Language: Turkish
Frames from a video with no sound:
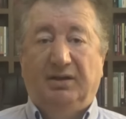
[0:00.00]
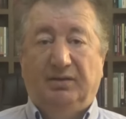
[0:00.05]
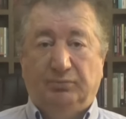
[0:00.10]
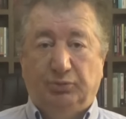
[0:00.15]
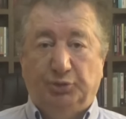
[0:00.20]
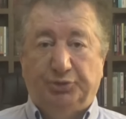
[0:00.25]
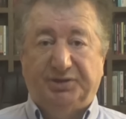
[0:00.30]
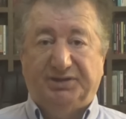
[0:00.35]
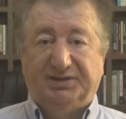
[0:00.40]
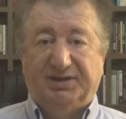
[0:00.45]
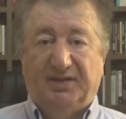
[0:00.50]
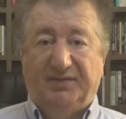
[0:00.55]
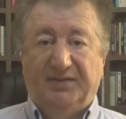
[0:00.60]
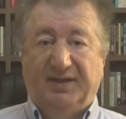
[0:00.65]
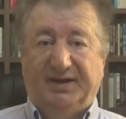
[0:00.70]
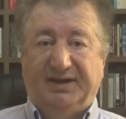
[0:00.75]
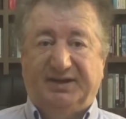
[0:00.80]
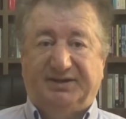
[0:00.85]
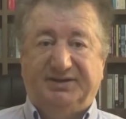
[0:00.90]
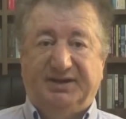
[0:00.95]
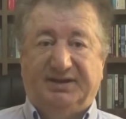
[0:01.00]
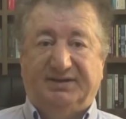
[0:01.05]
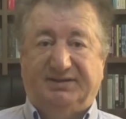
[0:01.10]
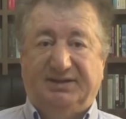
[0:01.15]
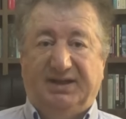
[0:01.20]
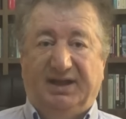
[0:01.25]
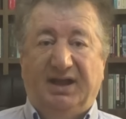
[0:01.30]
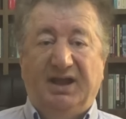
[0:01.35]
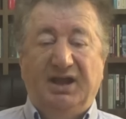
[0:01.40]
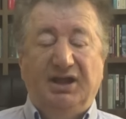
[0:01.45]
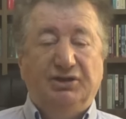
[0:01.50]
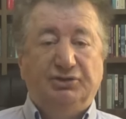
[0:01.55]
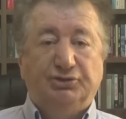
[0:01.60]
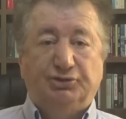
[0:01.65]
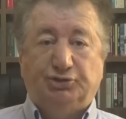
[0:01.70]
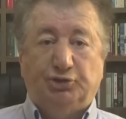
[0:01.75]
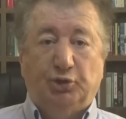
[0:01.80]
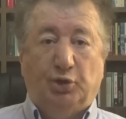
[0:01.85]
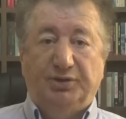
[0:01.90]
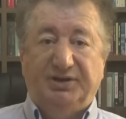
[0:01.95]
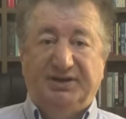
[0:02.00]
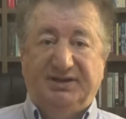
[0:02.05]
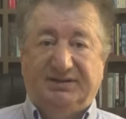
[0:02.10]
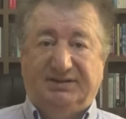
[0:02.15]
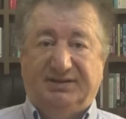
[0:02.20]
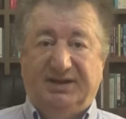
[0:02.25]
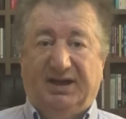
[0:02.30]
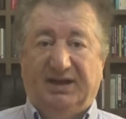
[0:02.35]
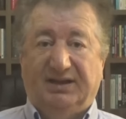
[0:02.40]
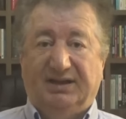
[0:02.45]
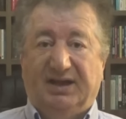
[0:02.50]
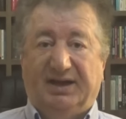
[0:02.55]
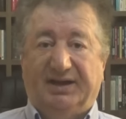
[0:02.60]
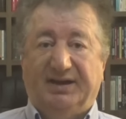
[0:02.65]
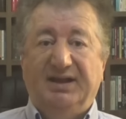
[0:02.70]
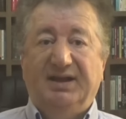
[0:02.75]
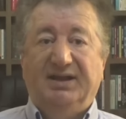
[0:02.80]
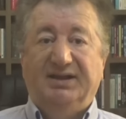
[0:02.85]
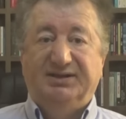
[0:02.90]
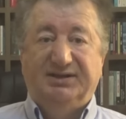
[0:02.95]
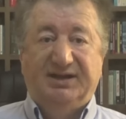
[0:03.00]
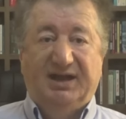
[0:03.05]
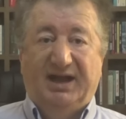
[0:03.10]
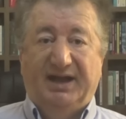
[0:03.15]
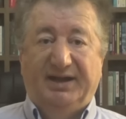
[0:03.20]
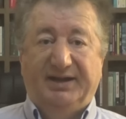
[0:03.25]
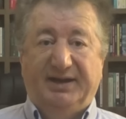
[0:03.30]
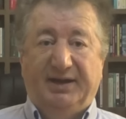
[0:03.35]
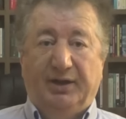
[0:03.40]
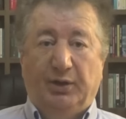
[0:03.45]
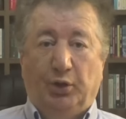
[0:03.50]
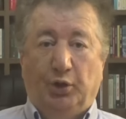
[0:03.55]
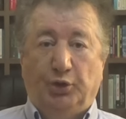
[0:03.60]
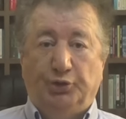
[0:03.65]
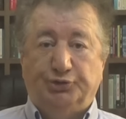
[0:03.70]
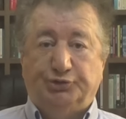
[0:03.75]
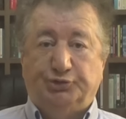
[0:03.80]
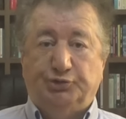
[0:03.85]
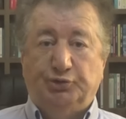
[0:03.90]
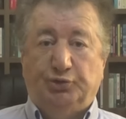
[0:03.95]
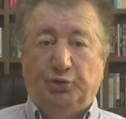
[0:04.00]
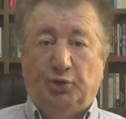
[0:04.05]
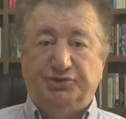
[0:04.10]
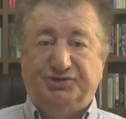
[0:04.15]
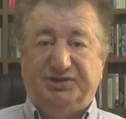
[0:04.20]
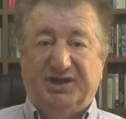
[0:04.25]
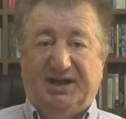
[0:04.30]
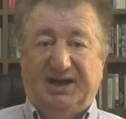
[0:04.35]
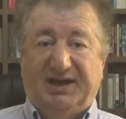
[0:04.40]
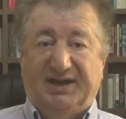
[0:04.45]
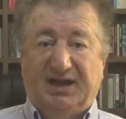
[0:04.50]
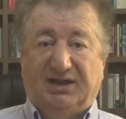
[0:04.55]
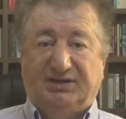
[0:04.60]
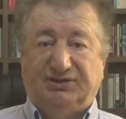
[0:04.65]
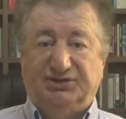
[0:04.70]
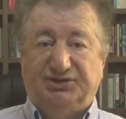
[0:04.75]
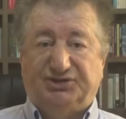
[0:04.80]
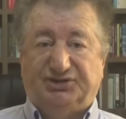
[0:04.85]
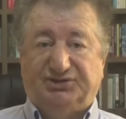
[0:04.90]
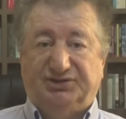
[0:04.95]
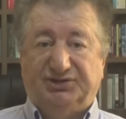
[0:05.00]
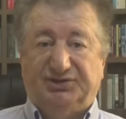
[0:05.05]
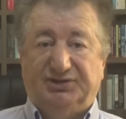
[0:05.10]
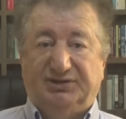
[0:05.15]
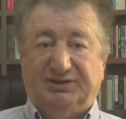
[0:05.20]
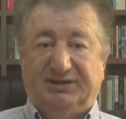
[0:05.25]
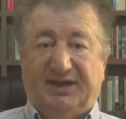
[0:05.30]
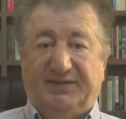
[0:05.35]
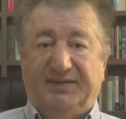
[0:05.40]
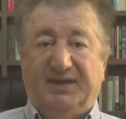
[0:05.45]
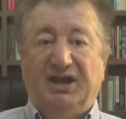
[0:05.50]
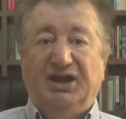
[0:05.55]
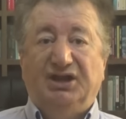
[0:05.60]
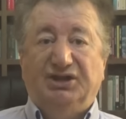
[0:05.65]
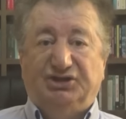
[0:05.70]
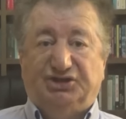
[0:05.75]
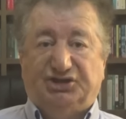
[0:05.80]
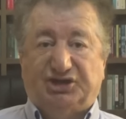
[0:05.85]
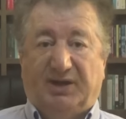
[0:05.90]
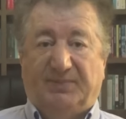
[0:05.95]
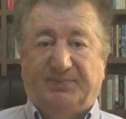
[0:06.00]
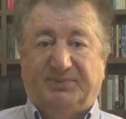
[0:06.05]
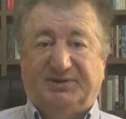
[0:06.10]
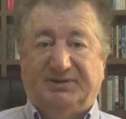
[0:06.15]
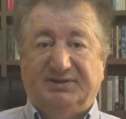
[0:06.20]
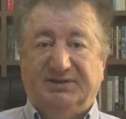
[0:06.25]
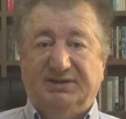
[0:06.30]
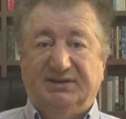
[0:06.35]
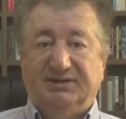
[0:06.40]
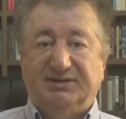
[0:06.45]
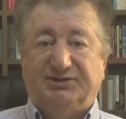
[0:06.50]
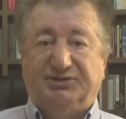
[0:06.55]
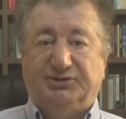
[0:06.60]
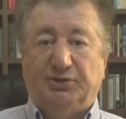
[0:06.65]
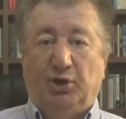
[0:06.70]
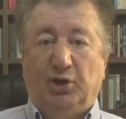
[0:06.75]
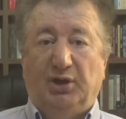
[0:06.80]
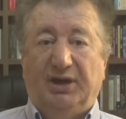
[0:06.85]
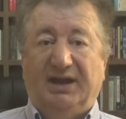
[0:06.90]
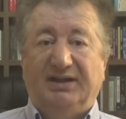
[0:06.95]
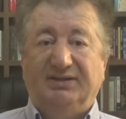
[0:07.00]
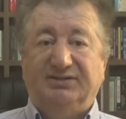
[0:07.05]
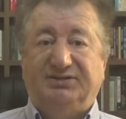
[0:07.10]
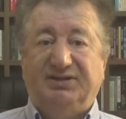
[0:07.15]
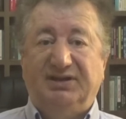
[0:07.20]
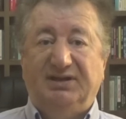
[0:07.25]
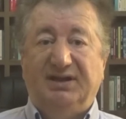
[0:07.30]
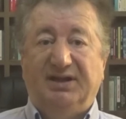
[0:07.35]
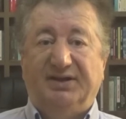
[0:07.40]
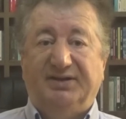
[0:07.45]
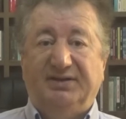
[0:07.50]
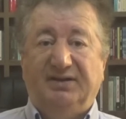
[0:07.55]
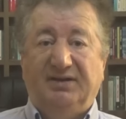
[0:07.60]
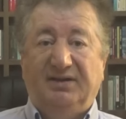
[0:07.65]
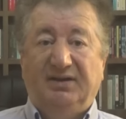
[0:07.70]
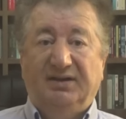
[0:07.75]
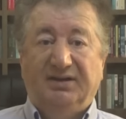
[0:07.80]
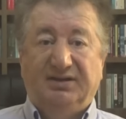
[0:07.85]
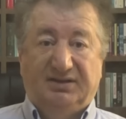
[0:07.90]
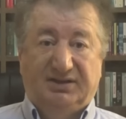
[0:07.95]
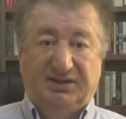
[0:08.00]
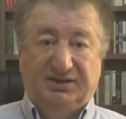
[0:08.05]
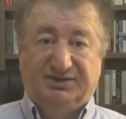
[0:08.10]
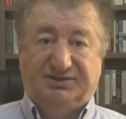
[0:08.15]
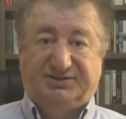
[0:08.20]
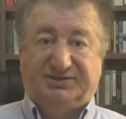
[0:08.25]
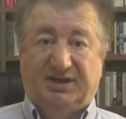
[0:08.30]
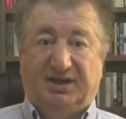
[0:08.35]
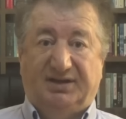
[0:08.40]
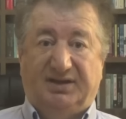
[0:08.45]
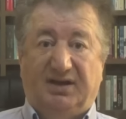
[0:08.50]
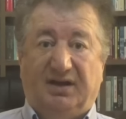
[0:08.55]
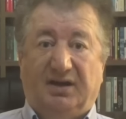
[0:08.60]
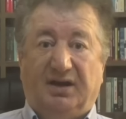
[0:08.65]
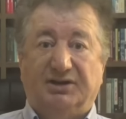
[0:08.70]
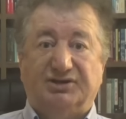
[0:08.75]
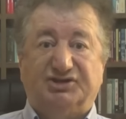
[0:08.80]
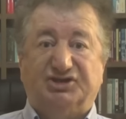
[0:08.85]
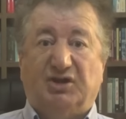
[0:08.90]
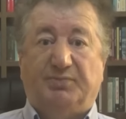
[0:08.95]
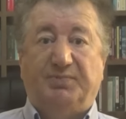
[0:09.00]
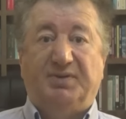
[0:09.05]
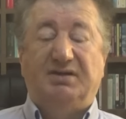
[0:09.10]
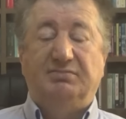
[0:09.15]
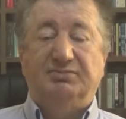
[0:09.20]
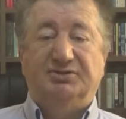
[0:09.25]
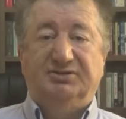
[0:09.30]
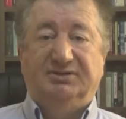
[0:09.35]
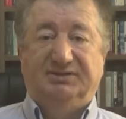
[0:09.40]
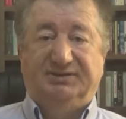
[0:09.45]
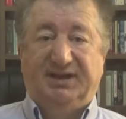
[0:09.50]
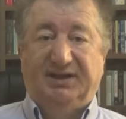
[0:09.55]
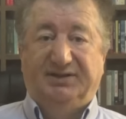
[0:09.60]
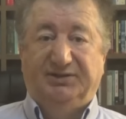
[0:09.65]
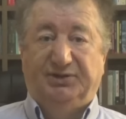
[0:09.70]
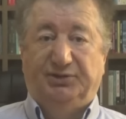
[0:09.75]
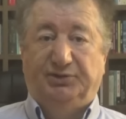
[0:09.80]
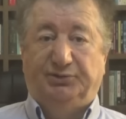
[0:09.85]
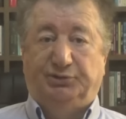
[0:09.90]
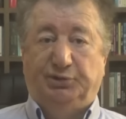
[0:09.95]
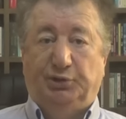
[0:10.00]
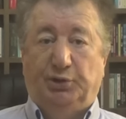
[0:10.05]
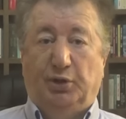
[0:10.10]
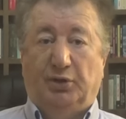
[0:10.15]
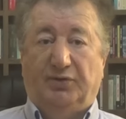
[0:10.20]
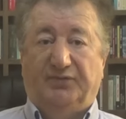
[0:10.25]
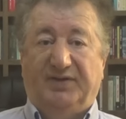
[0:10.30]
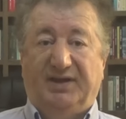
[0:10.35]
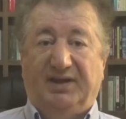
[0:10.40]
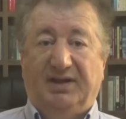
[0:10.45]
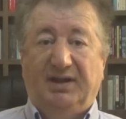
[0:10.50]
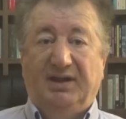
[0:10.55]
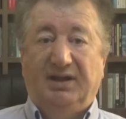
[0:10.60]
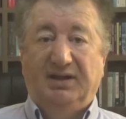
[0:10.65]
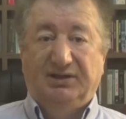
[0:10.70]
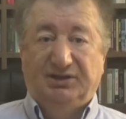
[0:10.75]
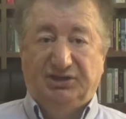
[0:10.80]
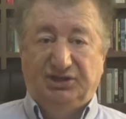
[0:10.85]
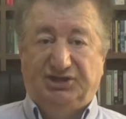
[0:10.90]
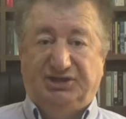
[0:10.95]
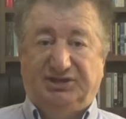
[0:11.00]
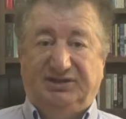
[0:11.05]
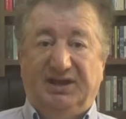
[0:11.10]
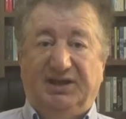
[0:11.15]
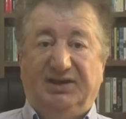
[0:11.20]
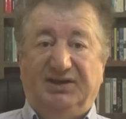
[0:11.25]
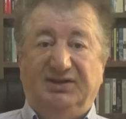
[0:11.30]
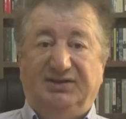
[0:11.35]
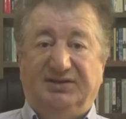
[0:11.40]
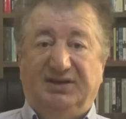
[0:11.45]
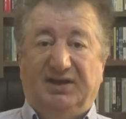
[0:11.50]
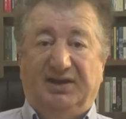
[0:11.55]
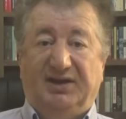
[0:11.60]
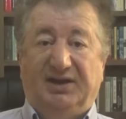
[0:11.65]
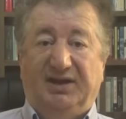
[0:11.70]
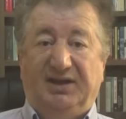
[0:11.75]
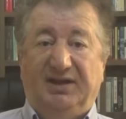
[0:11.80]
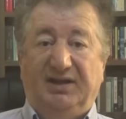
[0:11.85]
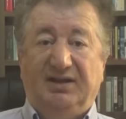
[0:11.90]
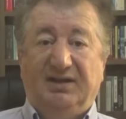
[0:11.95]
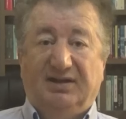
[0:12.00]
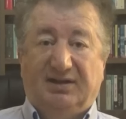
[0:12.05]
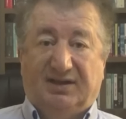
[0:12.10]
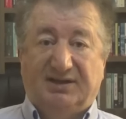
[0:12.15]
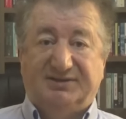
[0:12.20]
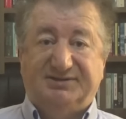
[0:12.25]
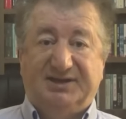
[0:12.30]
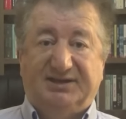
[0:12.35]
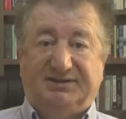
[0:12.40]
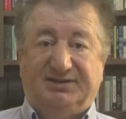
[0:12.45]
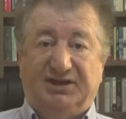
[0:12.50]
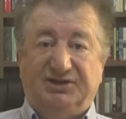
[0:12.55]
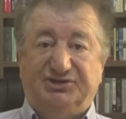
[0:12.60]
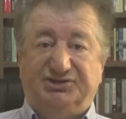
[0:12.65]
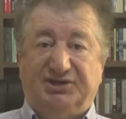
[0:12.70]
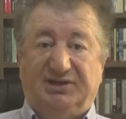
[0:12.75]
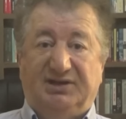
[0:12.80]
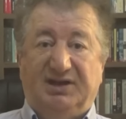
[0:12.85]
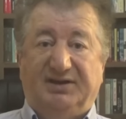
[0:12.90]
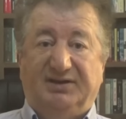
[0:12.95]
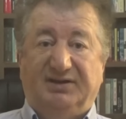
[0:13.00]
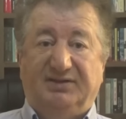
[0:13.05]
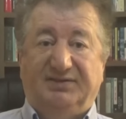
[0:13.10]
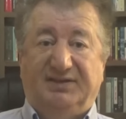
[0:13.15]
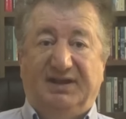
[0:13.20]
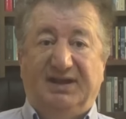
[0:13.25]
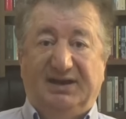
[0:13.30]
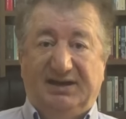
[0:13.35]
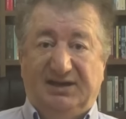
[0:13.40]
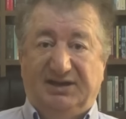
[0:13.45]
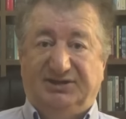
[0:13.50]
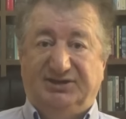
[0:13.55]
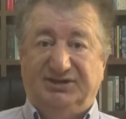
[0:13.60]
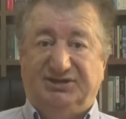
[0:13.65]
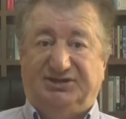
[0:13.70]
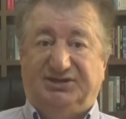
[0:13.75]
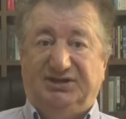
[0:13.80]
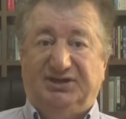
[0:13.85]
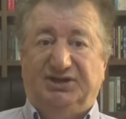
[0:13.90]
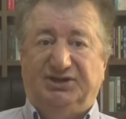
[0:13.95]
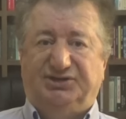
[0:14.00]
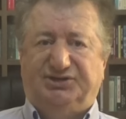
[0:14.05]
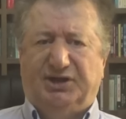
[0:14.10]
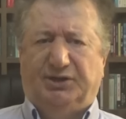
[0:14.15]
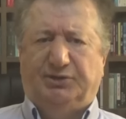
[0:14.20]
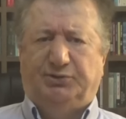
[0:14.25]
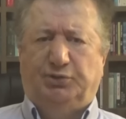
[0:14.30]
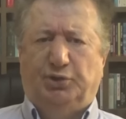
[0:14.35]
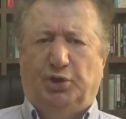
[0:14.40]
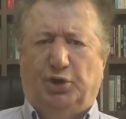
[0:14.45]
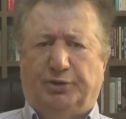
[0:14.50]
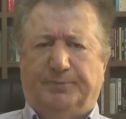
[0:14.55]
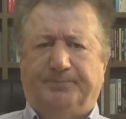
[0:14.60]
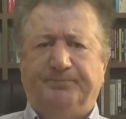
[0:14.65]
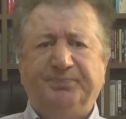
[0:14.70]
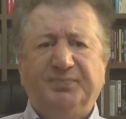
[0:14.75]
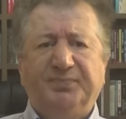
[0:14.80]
Buradan hareketle son iddialar yani Özgür Özel'e yakıştırılan çapkınlık söylentileri insana acaba mı dedirtiyor ve işleri gereği gazetecilerin de ilgisini çekiyor.